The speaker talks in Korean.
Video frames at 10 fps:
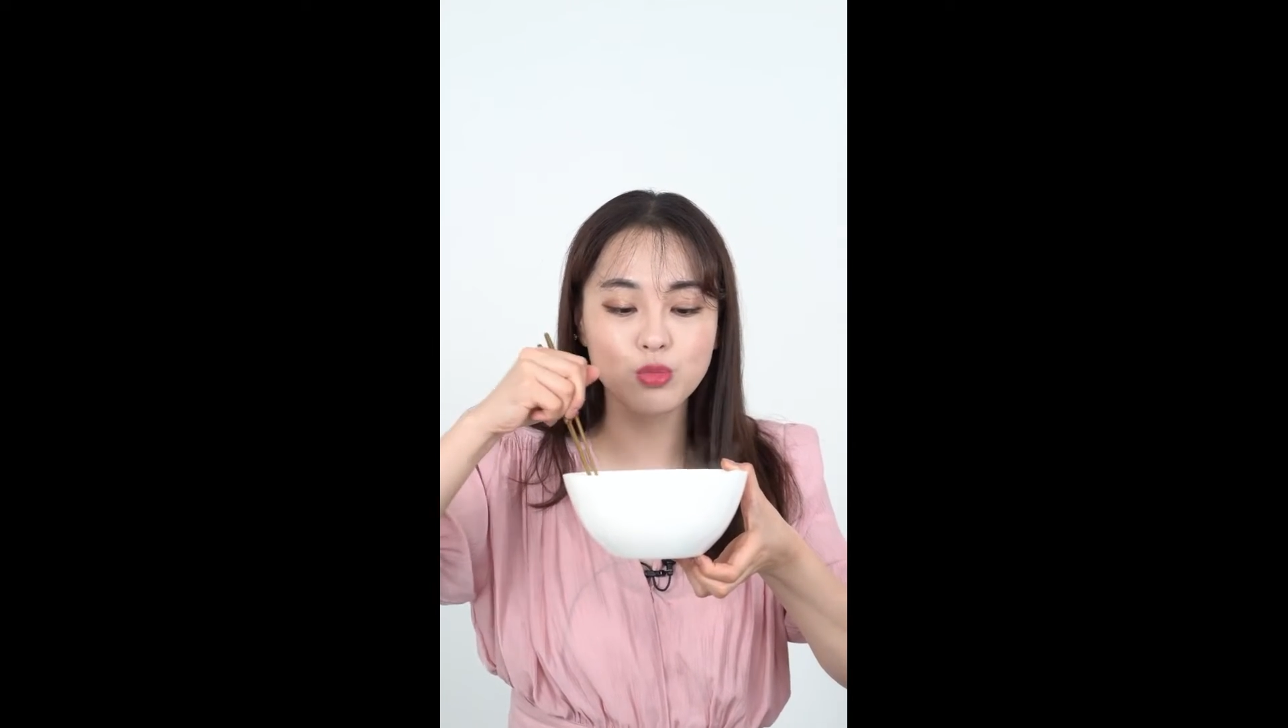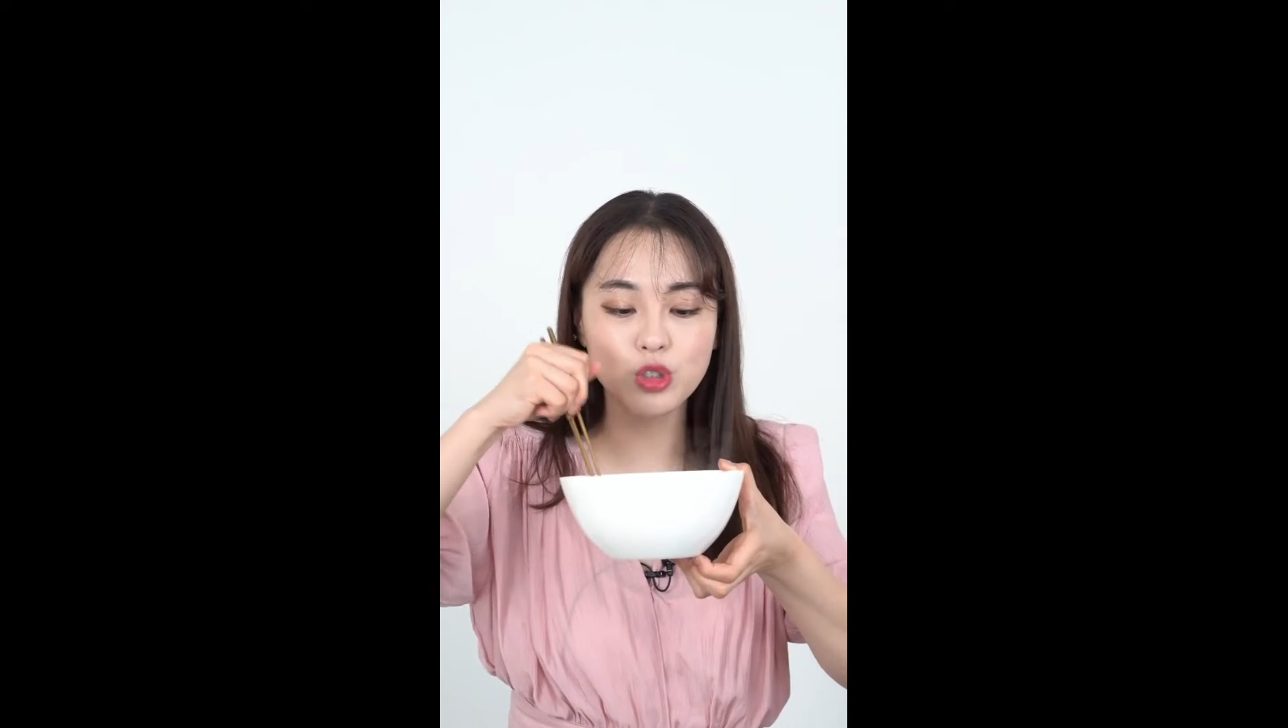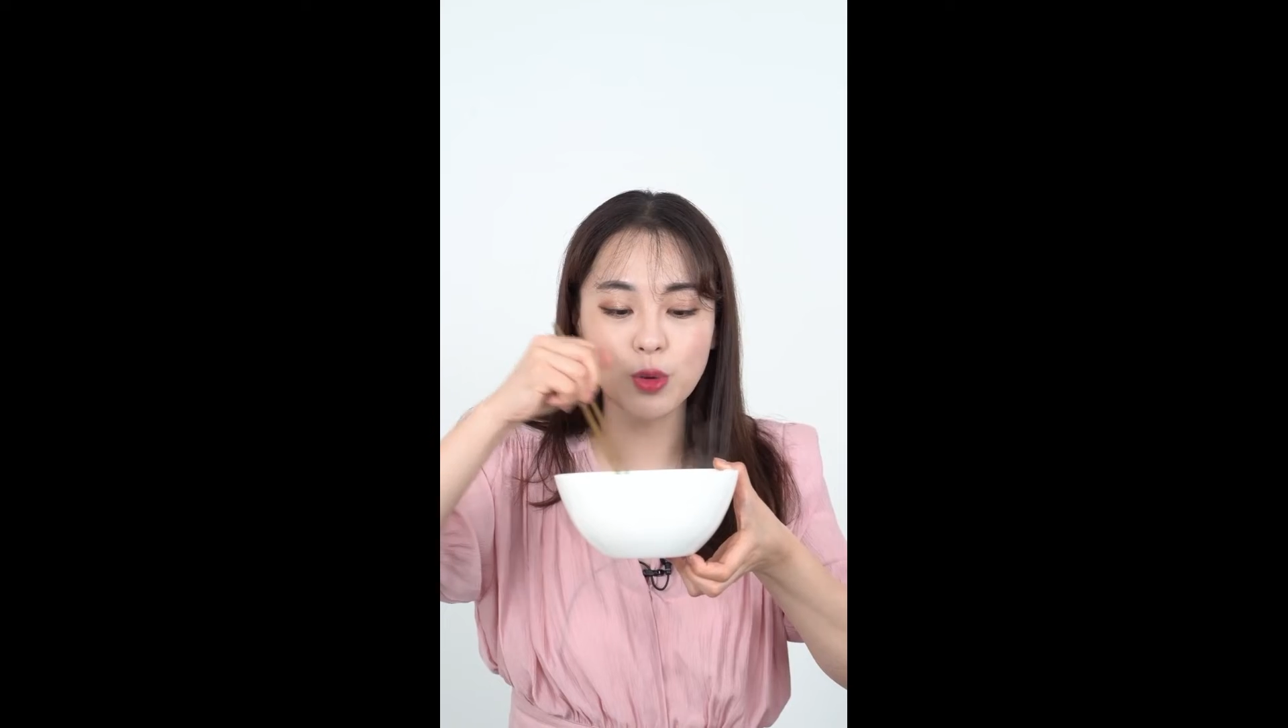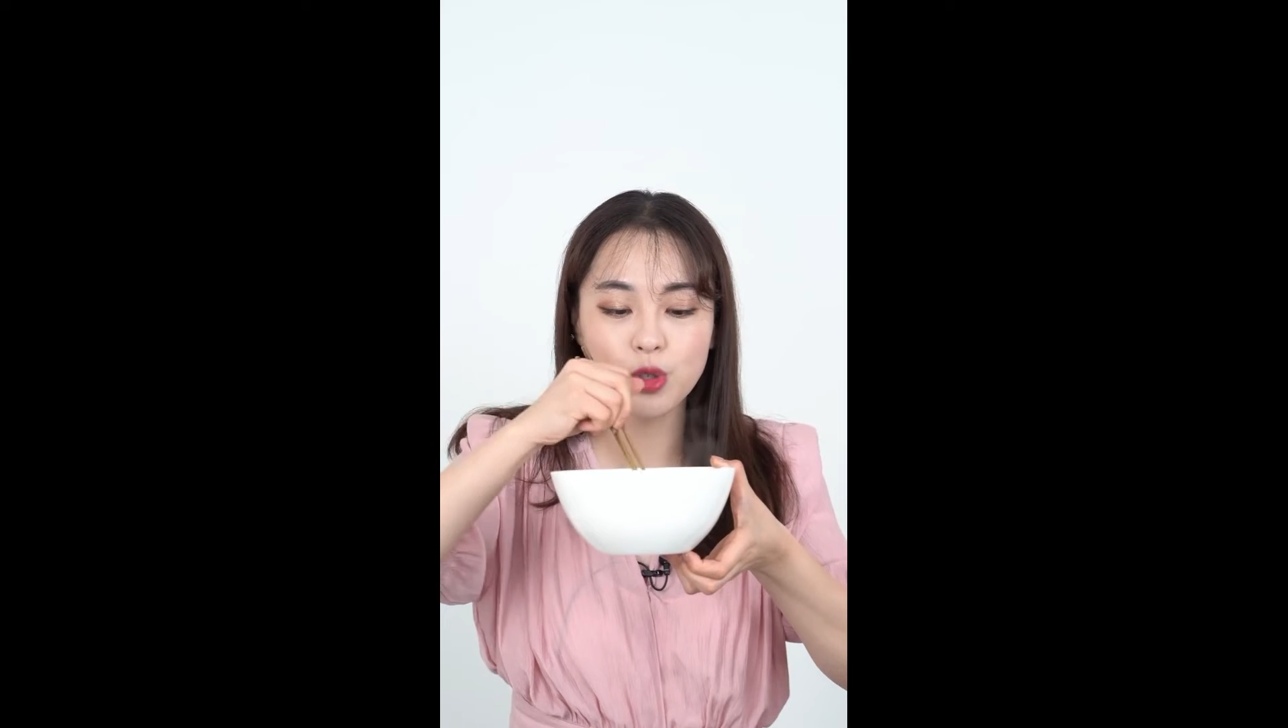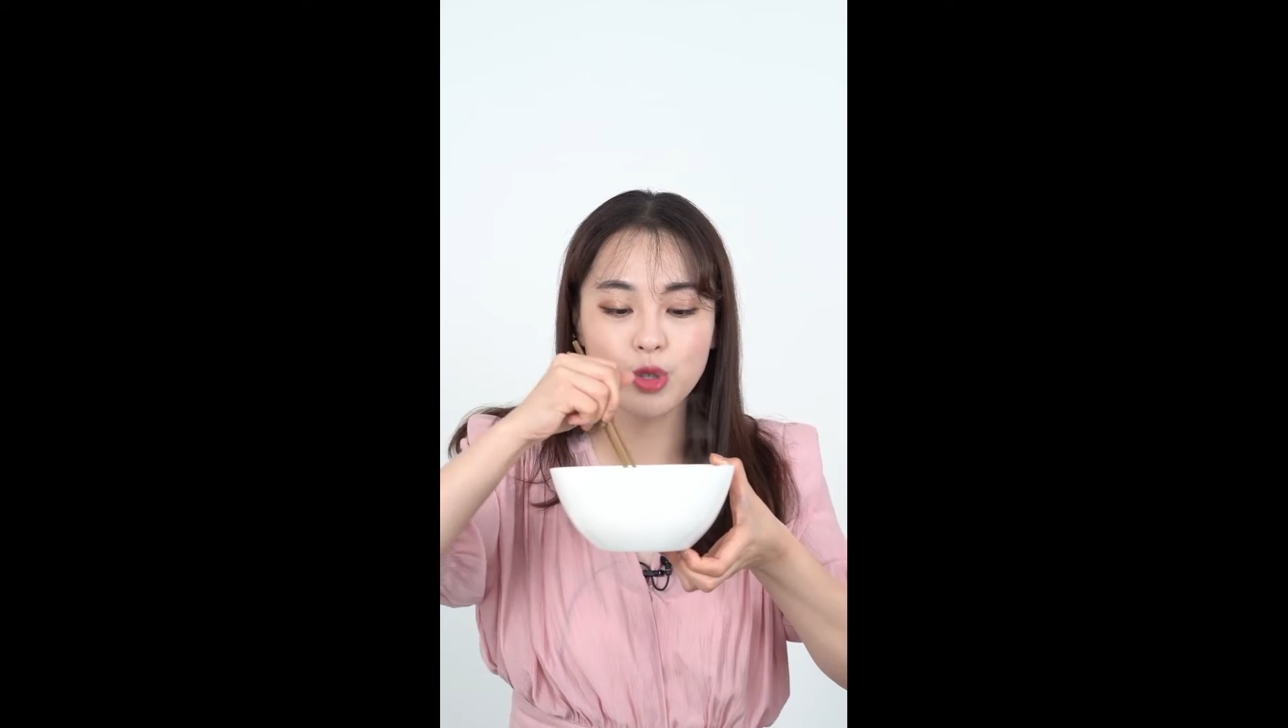
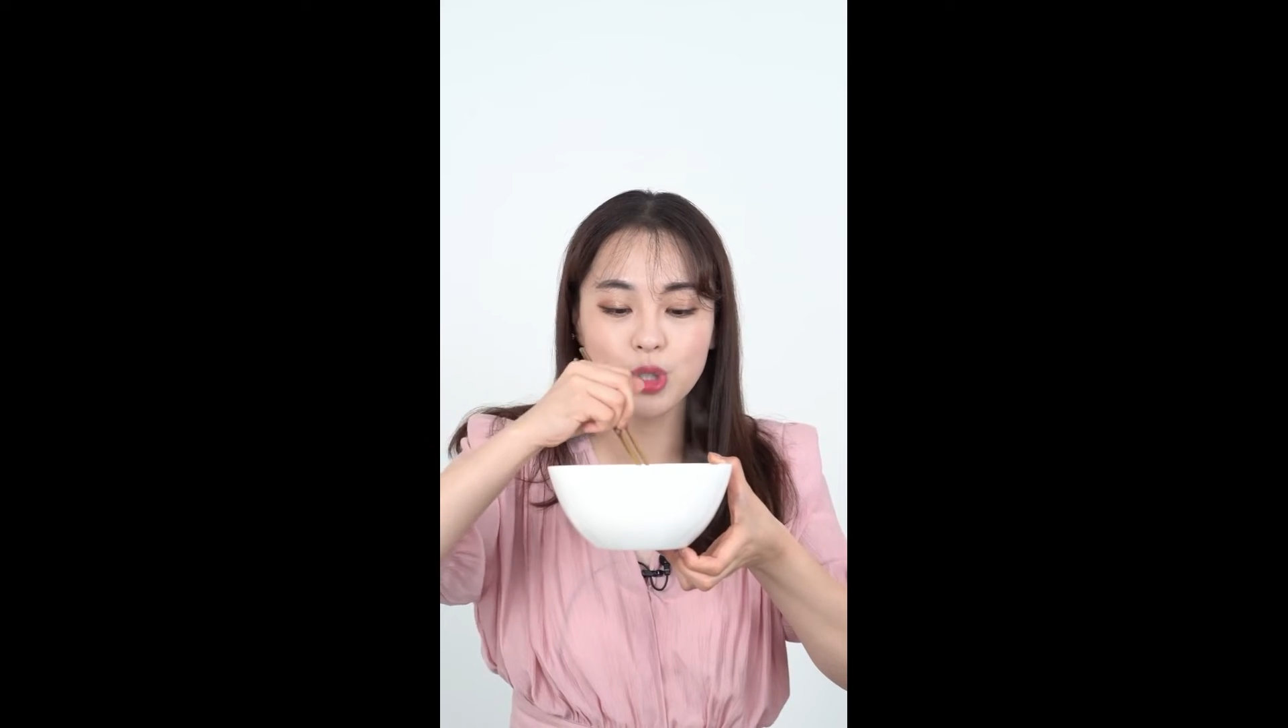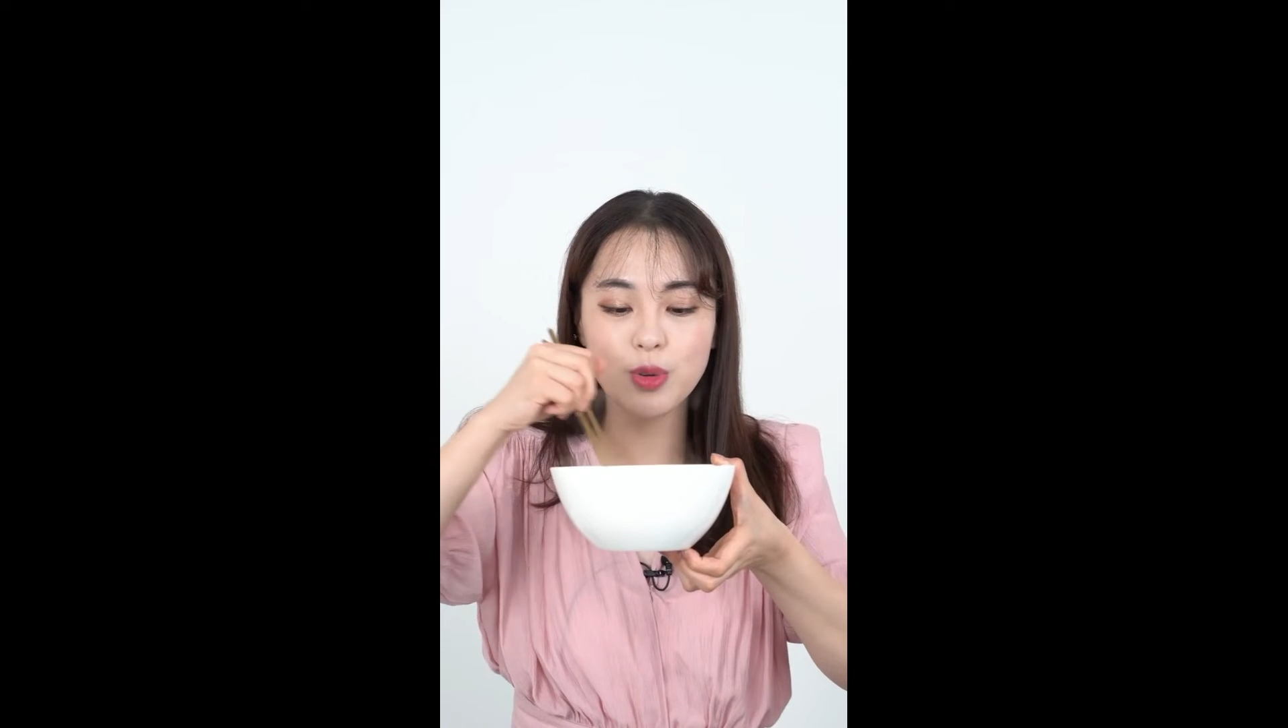국물을 먼저